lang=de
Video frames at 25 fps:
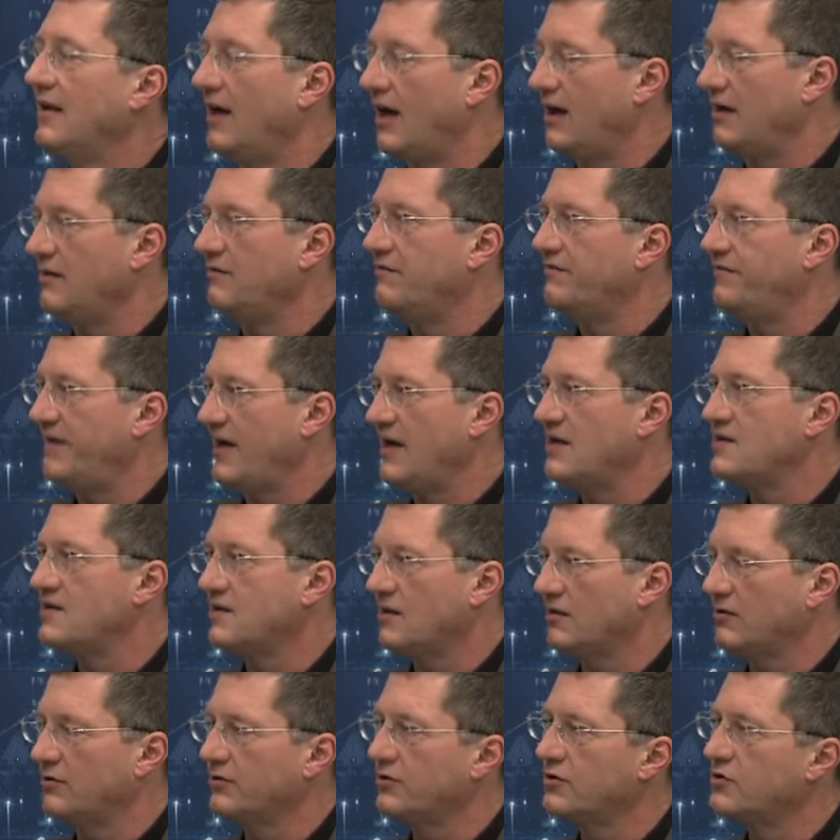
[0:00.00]
ein face
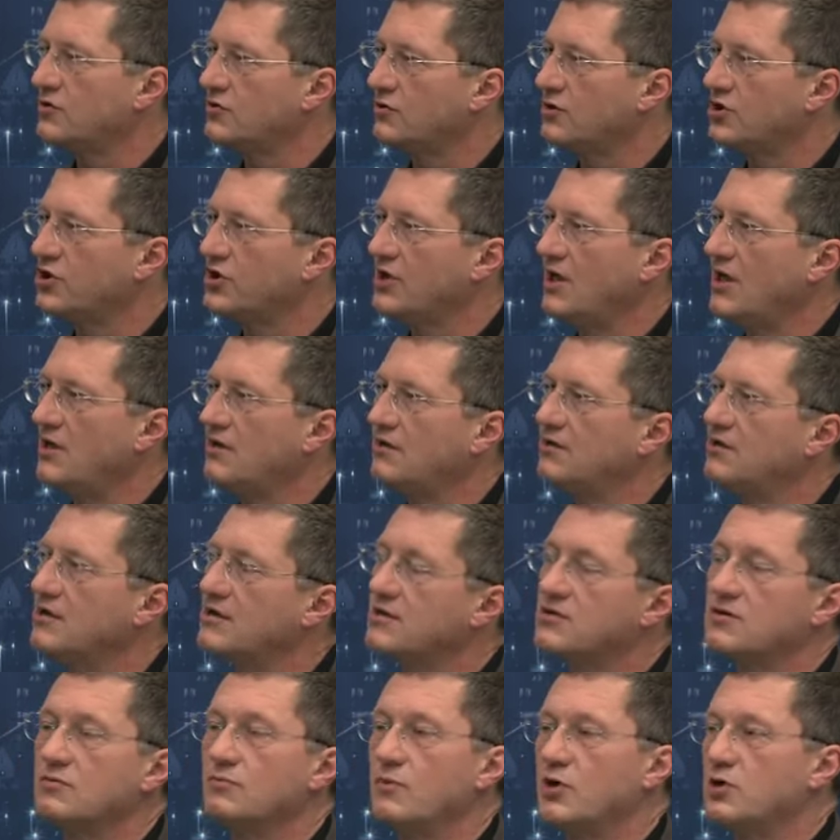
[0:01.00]
out zu gestalten,
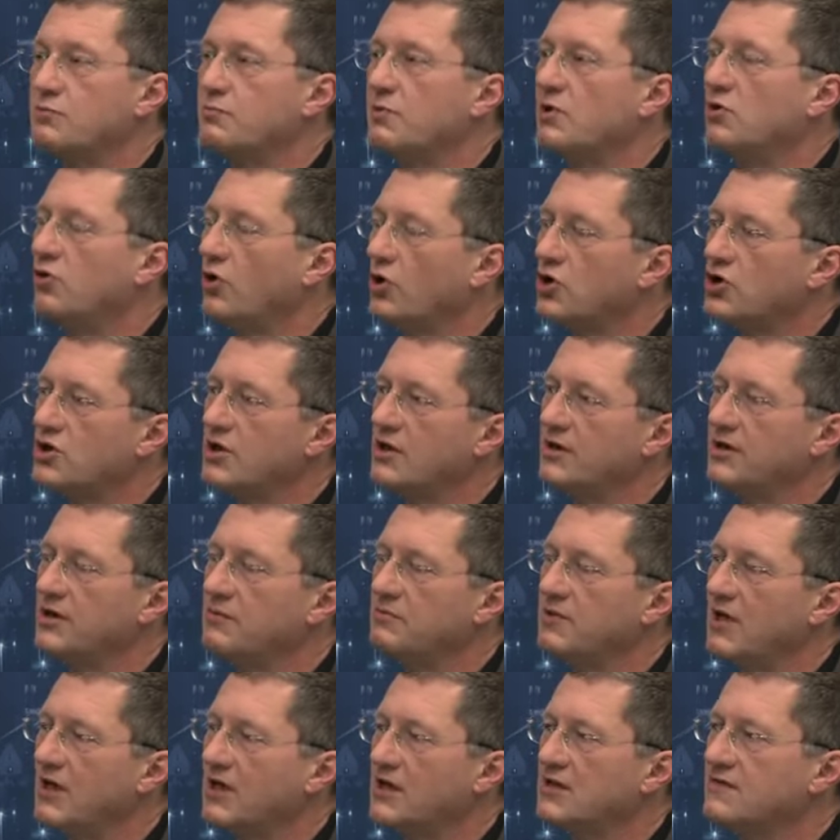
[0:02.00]
dass zum Beispiel Deutschland
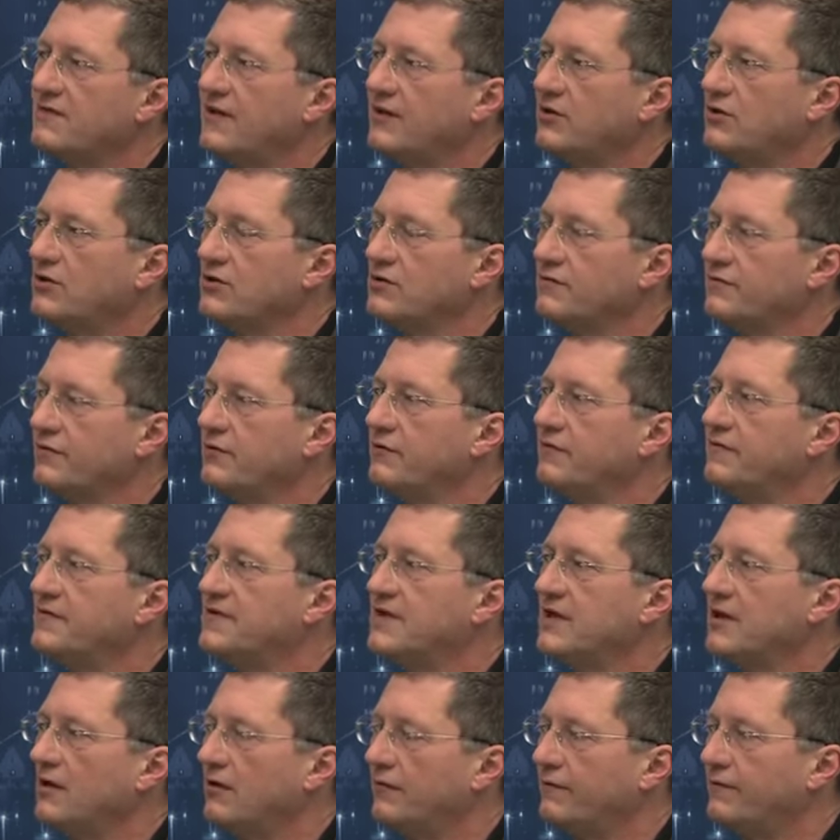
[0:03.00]
im Jahre
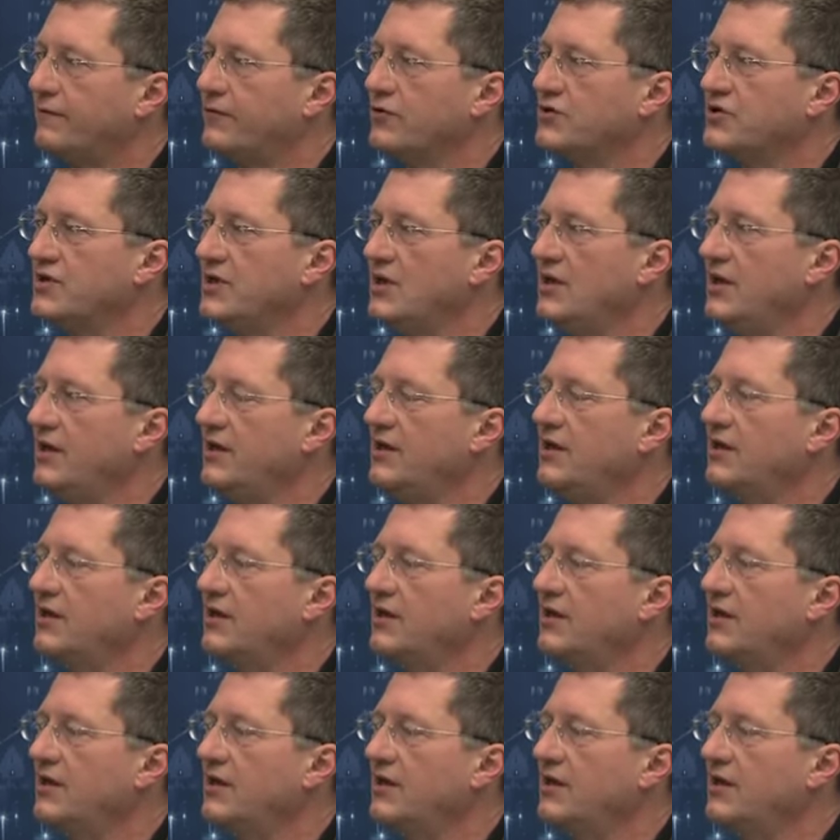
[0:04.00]
2050 auf fossile